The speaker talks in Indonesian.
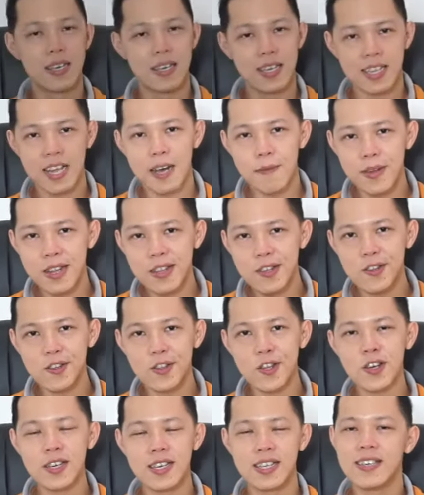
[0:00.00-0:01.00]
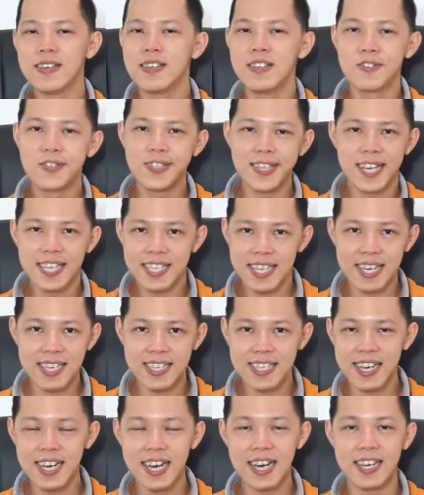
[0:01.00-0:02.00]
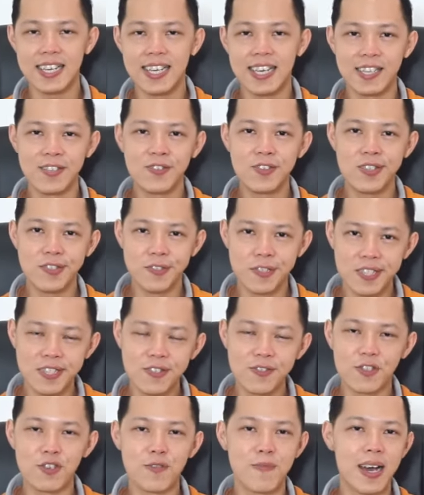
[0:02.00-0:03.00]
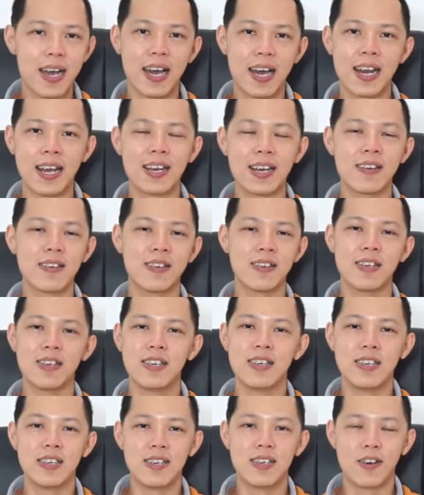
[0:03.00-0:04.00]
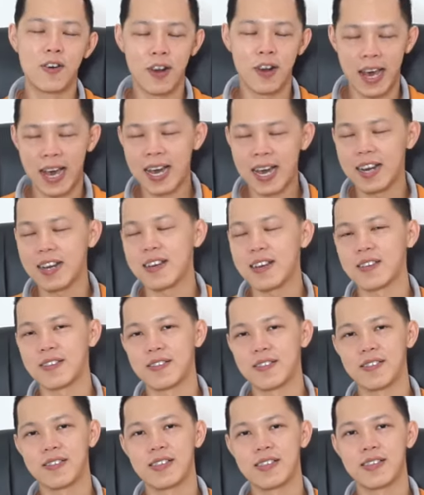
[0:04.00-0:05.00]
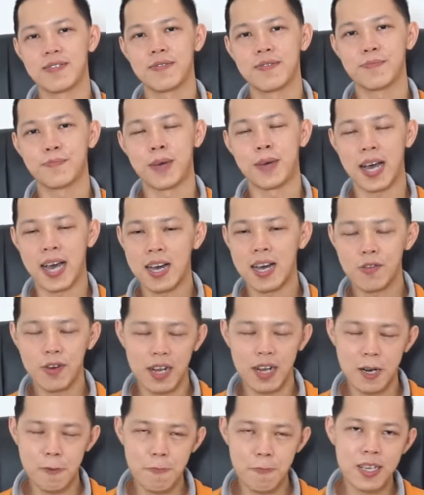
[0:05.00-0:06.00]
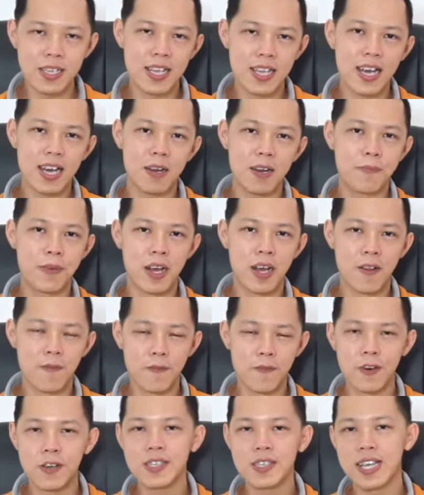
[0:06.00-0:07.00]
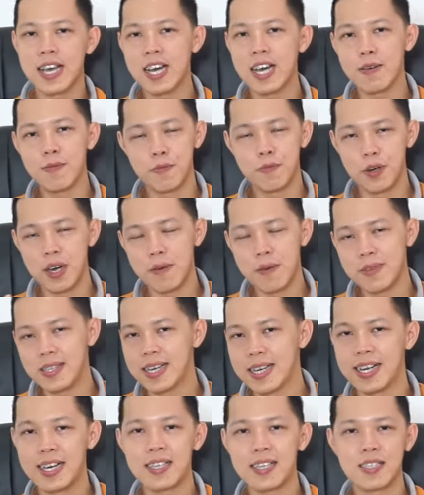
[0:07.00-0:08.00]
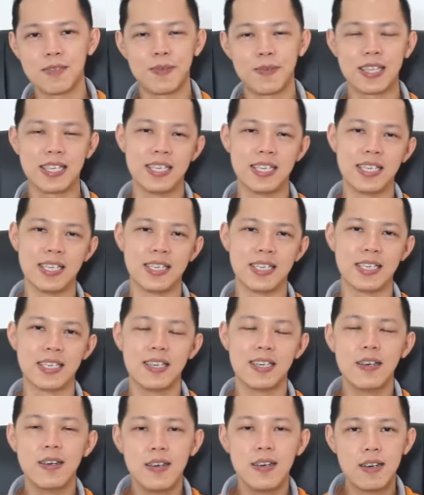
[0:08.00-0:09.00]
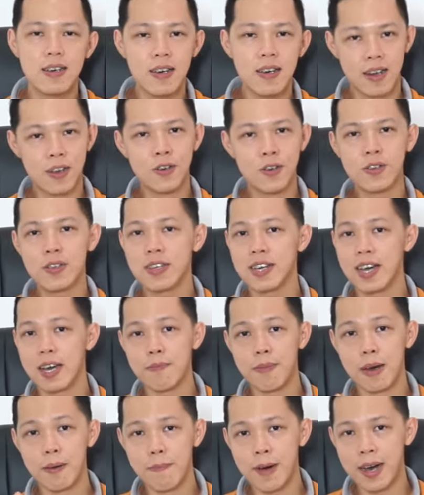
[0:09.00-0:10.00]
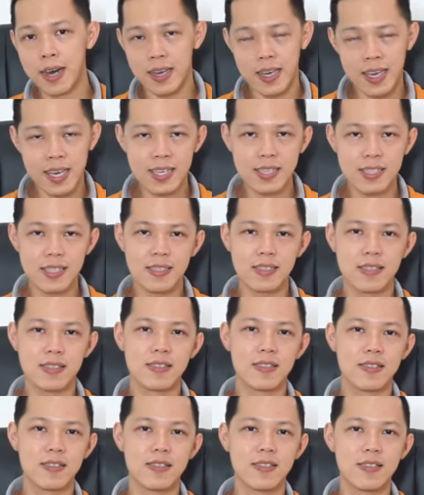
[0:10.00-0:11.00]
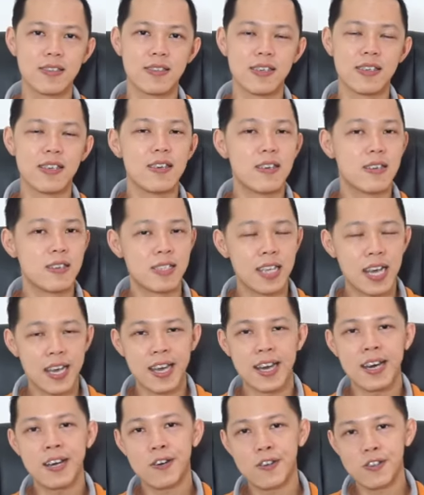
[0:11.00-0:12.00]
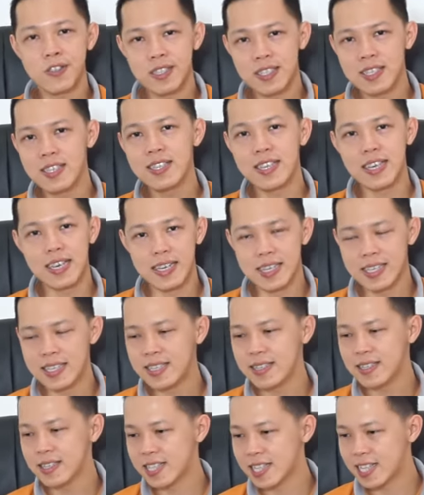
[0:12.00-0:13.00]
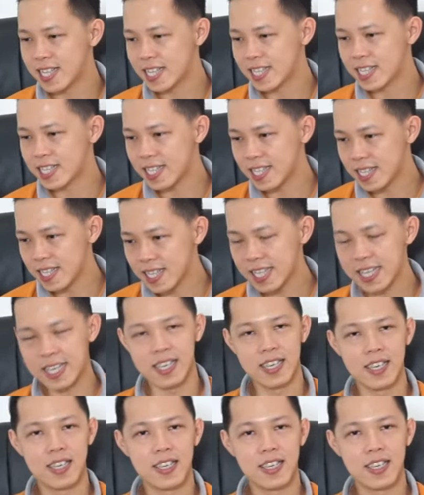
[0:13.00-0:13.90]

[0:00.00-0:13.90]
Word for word: Kita ambil contoh di industri yang saya kerjakan, yaitu industri untuk makanan olahan. Maka kurang lebih saya akan menelpon, saya akan membuka penjaraan seperti ini. Halo, dengan Bapak X, saya Rosi dari titik-titik-titik.